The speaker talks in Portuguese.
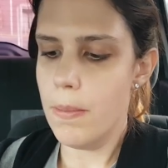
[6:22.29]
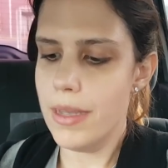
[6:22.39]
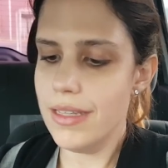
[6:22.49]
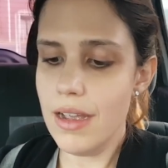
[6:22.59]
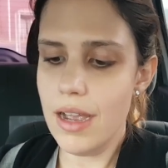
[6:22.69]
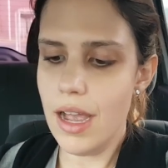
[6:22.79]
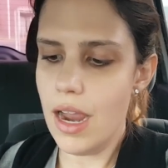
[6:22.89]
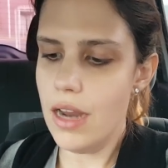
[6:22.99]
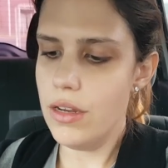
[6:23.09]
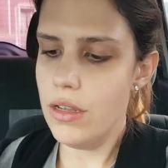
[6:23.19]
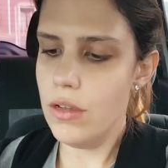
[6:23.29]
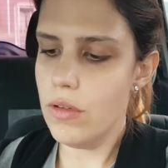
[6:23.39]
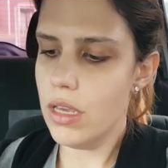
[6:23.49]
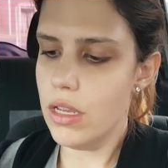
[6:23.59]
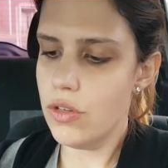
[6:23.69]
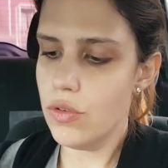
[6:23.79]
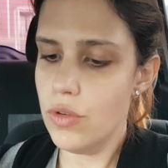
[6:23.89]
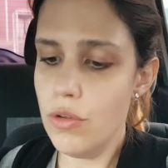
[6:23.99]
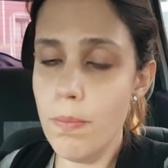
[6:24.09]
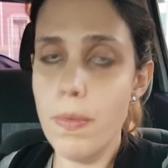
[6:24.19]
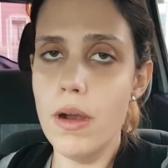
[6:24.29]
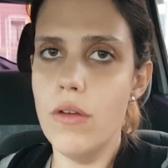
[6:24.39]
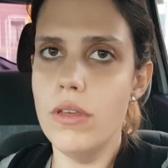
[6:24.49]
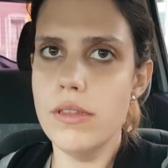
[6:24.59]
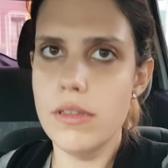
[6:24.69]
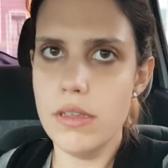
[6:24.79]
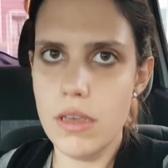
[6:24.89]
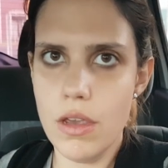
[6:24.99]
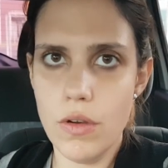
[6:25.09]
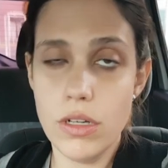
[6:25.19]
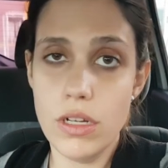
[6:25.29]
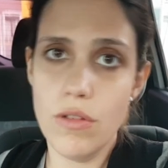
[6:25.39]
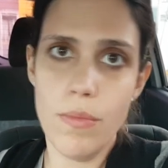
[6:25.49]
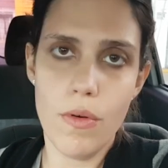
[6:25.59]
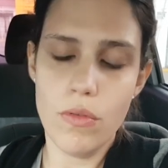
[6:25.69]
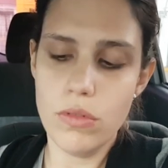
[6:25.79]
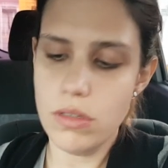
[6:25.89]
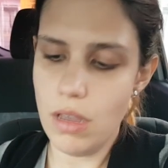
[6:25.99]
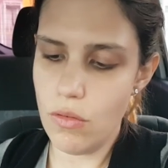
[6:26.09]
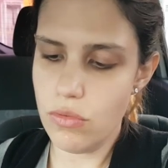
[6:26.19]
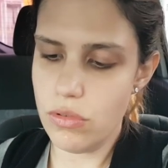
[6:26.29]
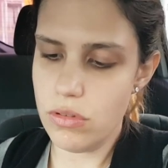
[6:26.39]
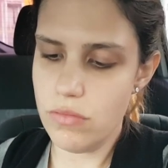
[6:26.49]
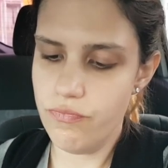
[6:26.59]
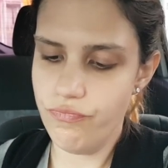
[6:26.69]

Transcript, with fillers: mas a carne, o queijo e o pão em si eu achei um pouco secos.